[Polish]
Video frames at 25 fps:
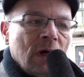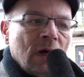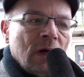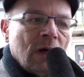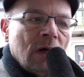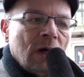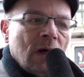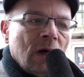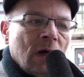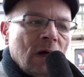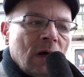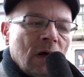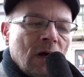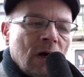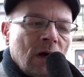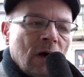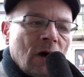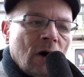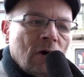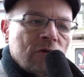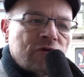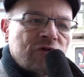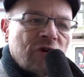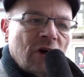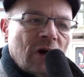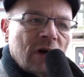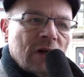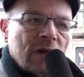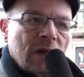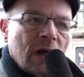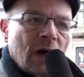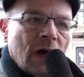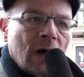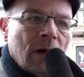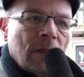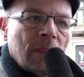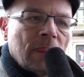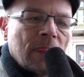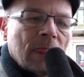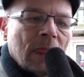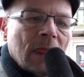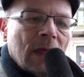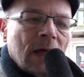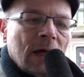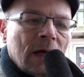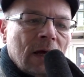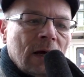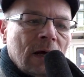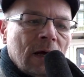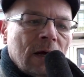Y, oczernia
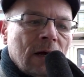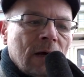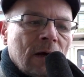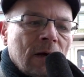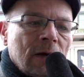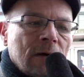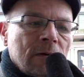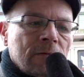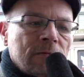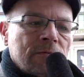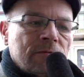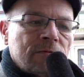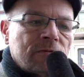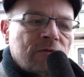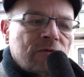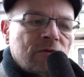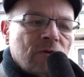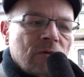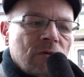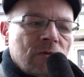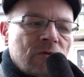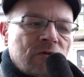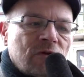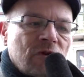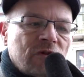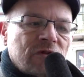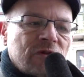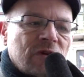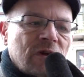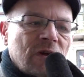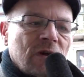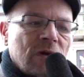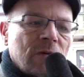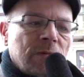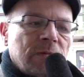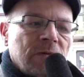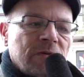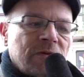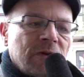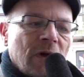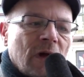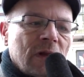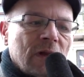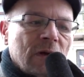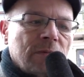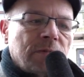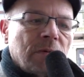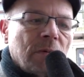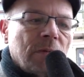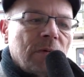y, wszystkich
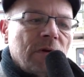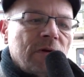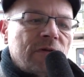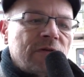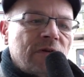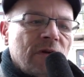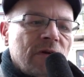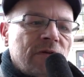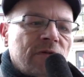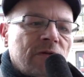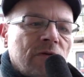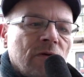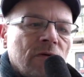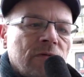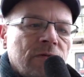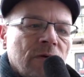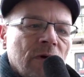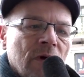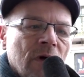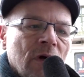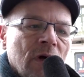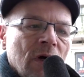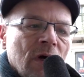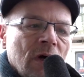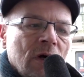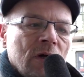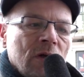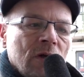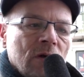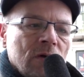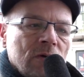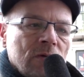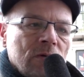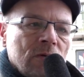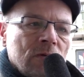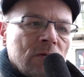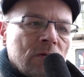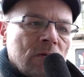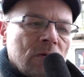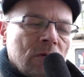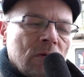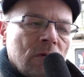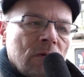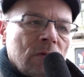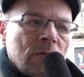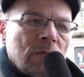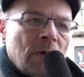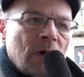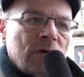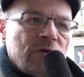znanych publicystów. No,
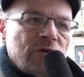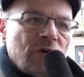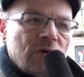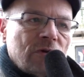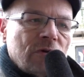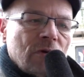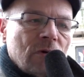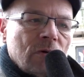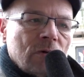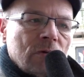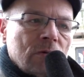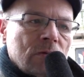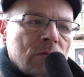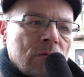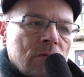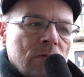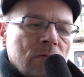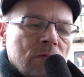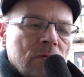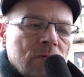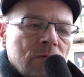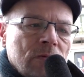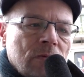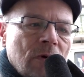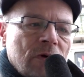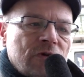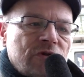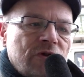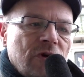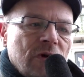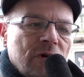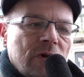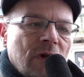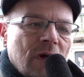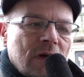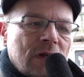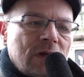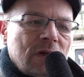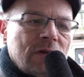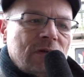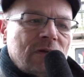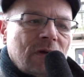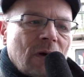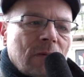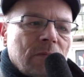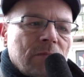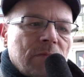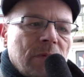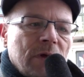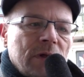y, będzie to właśnie taki
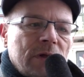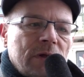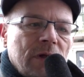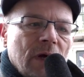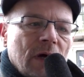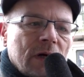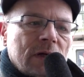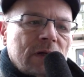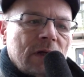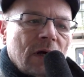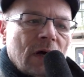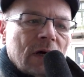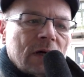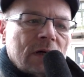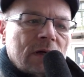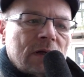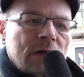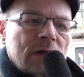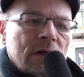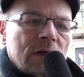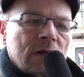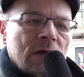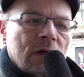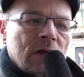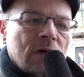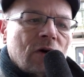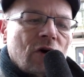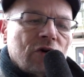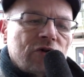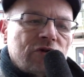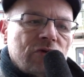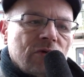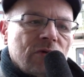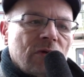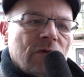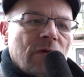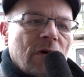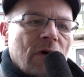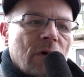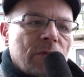sam byt jak, jak Kościół Nowego